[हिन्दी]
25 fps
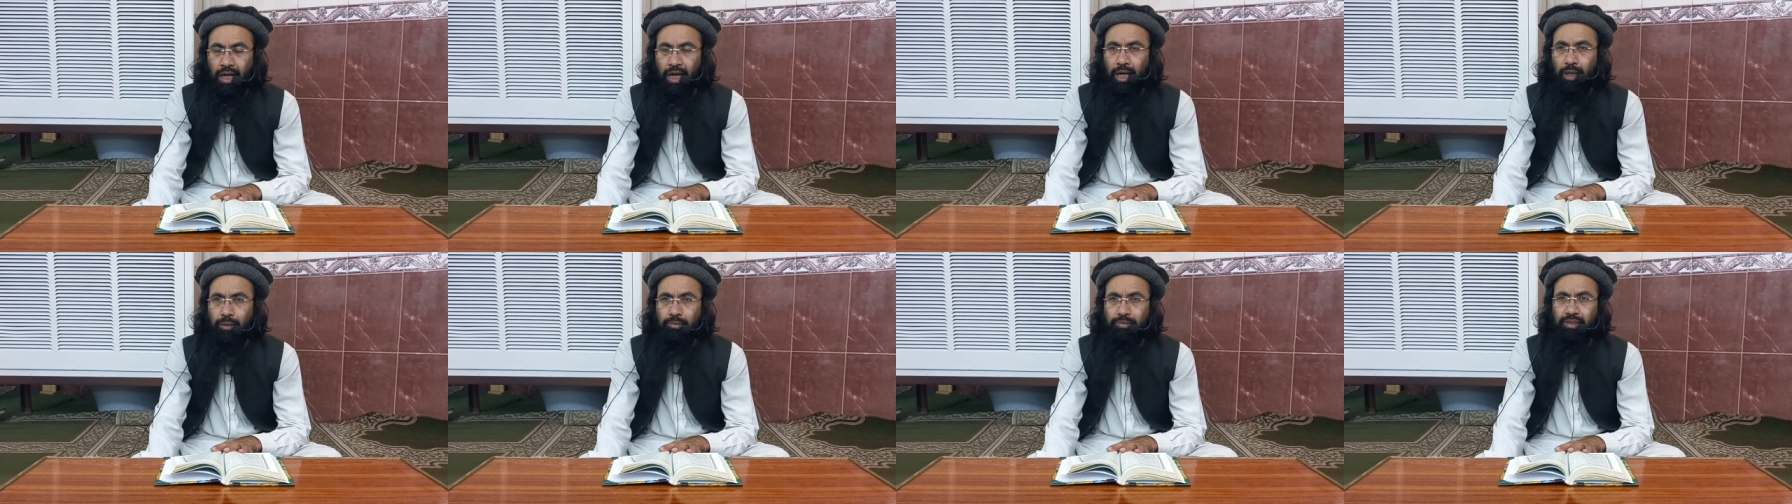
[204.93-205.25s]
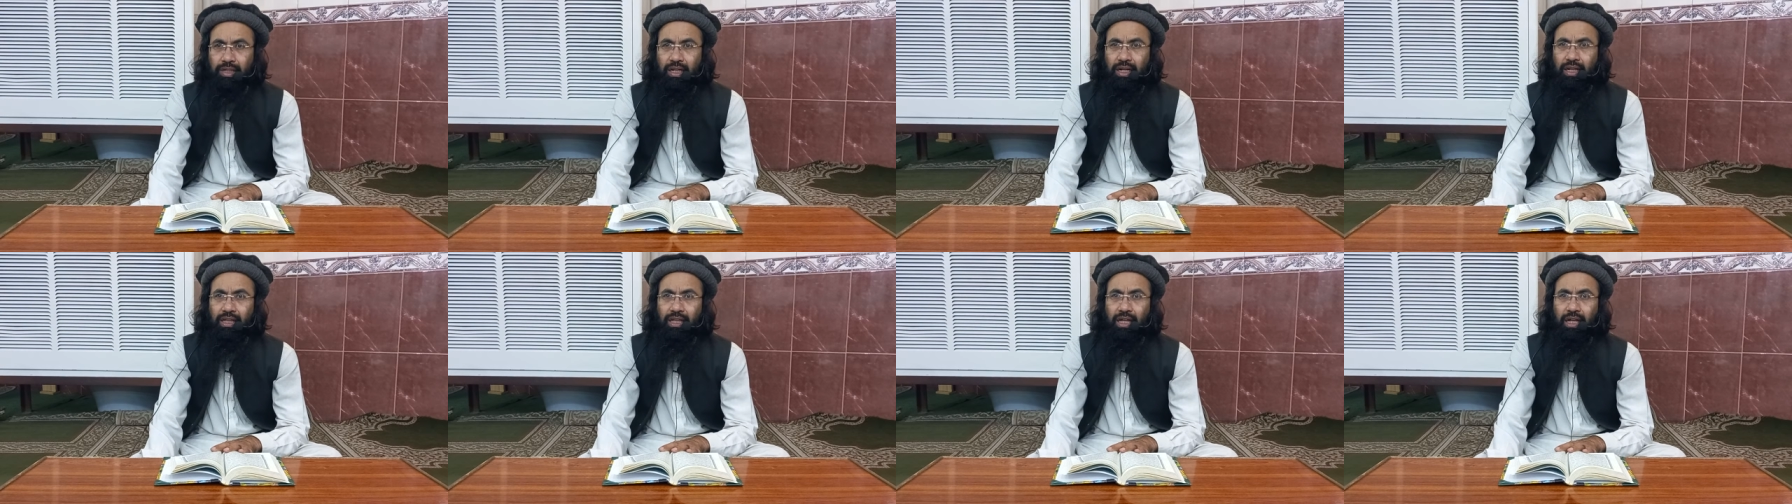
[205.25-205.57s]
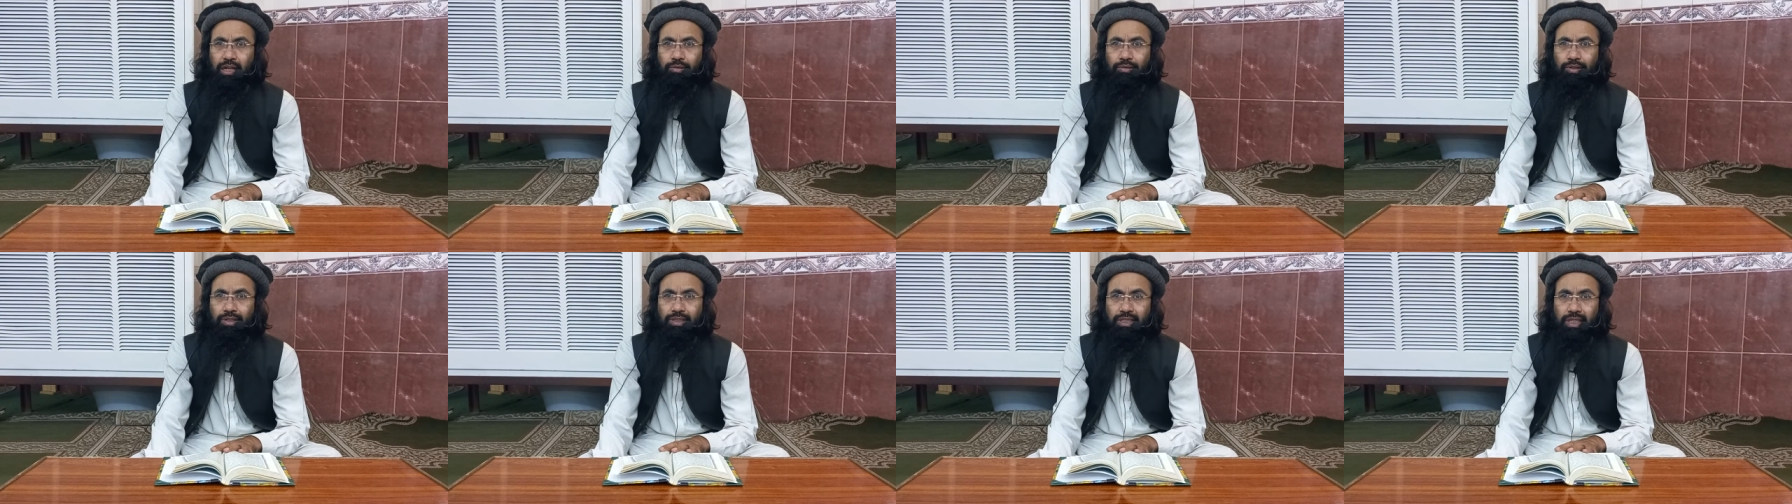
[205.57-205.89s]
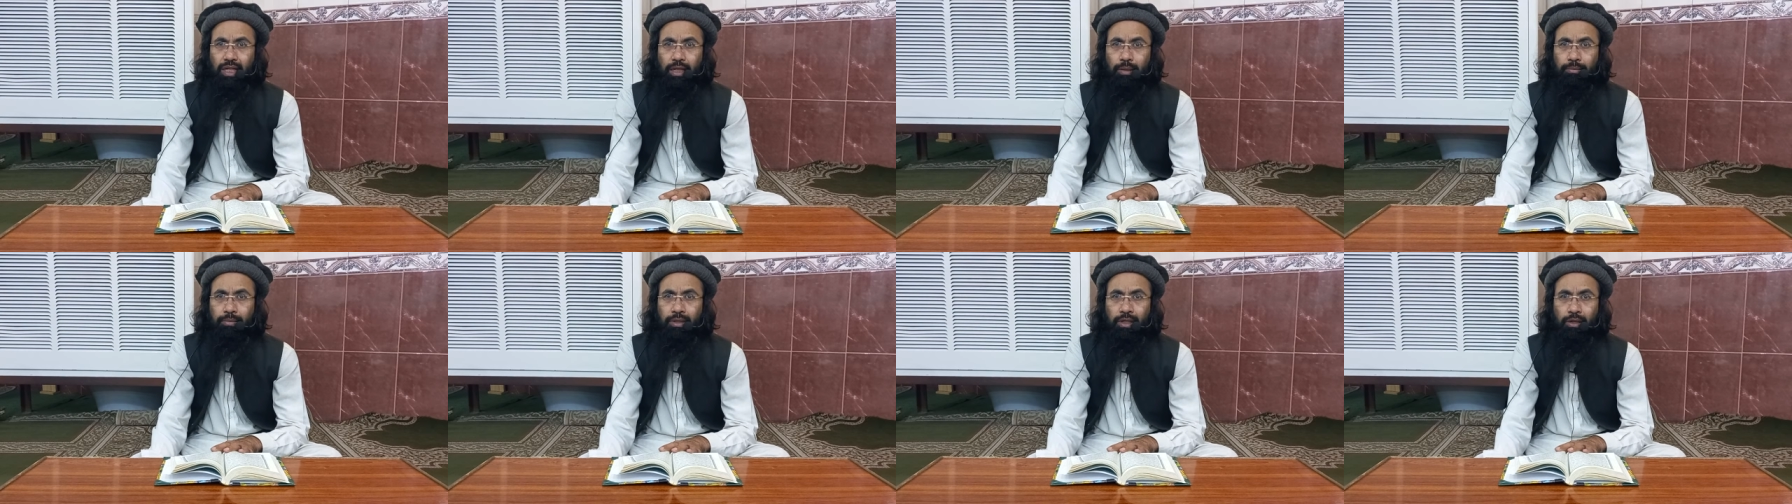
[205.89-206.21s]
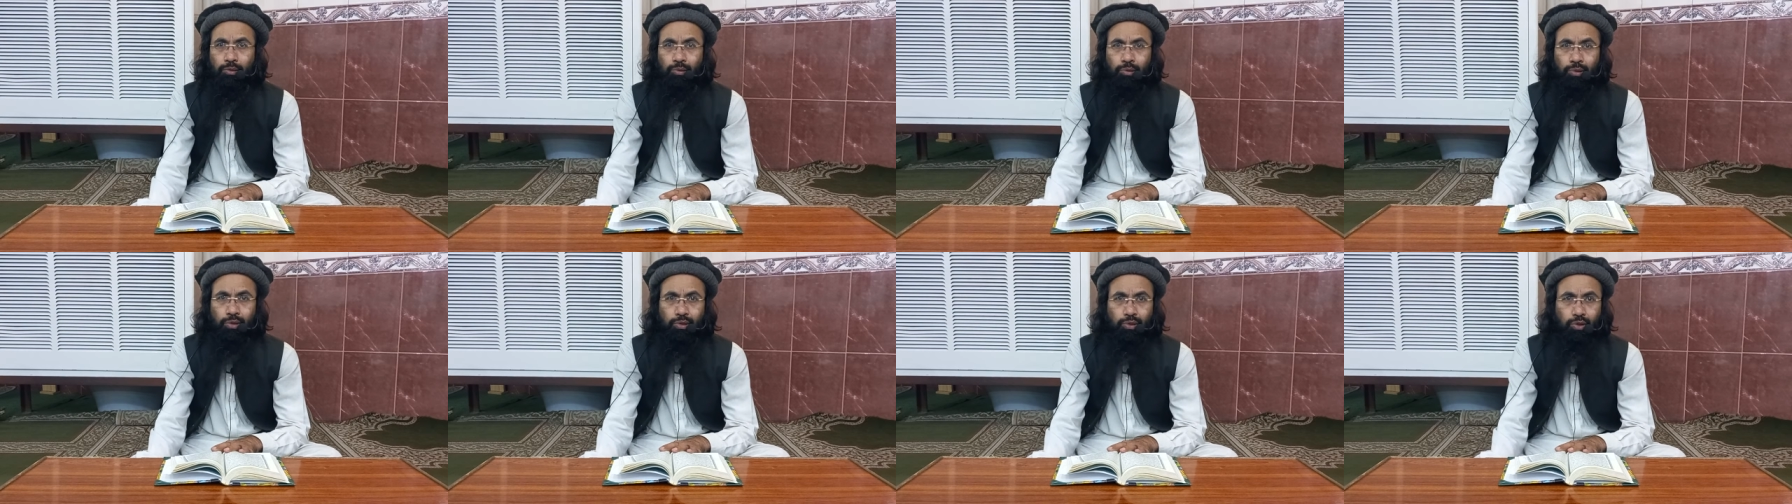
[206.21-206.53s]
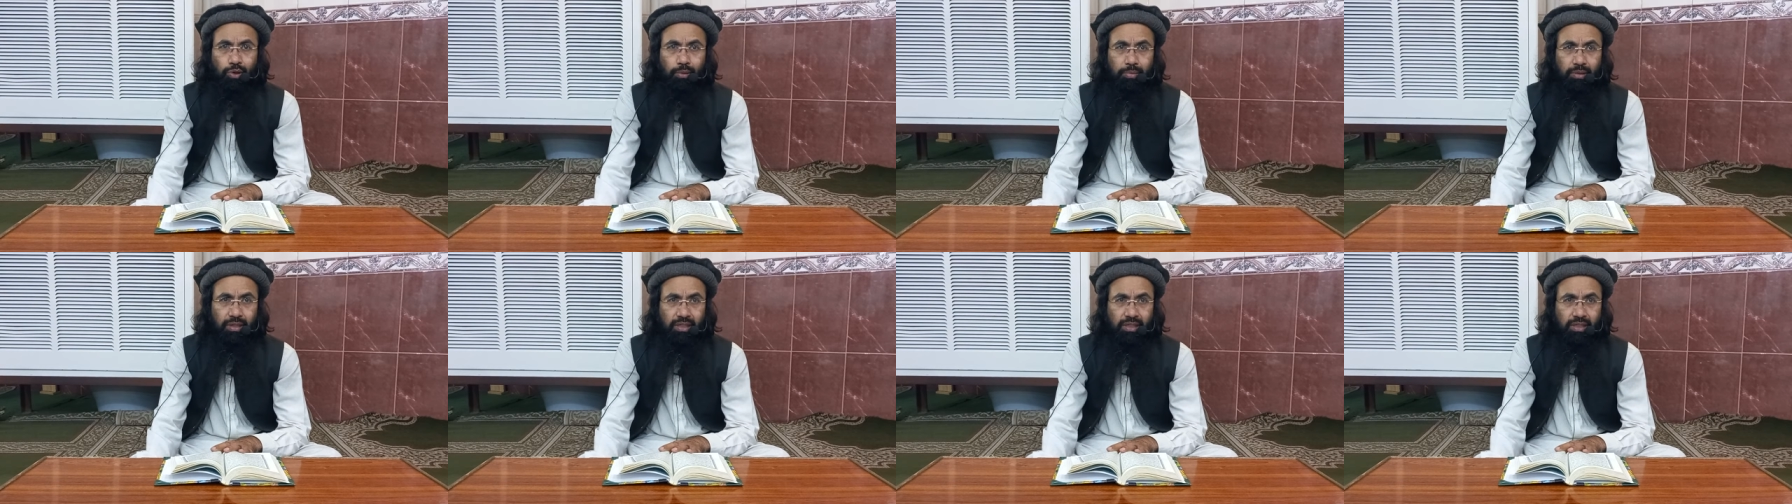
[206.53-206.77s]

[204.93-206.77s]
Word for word: आप सल्लल्लाहु अलैहि वसल्लम ने उनको